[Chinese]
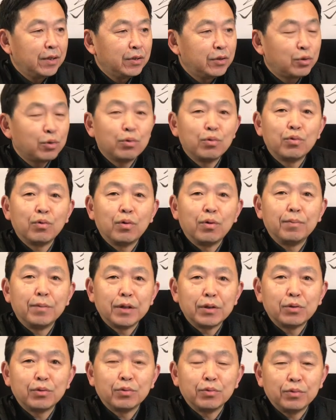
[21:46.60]
中国
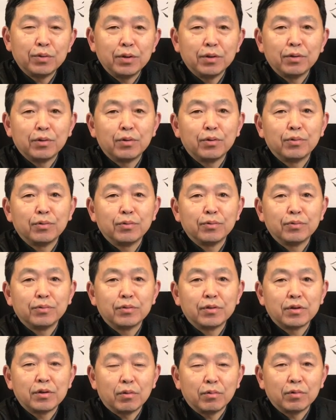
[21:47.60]
民主运动
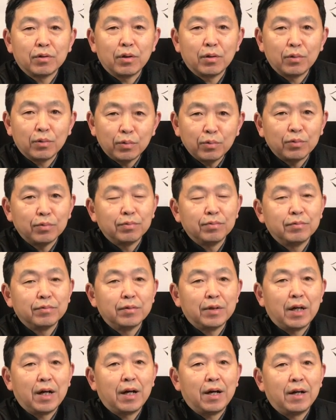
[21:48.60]
走的路
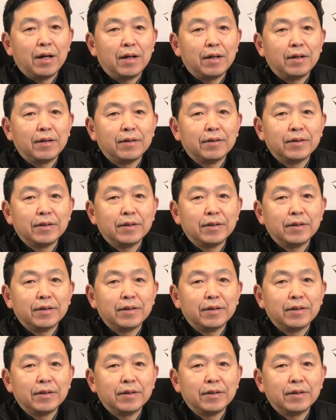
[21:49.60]
啊，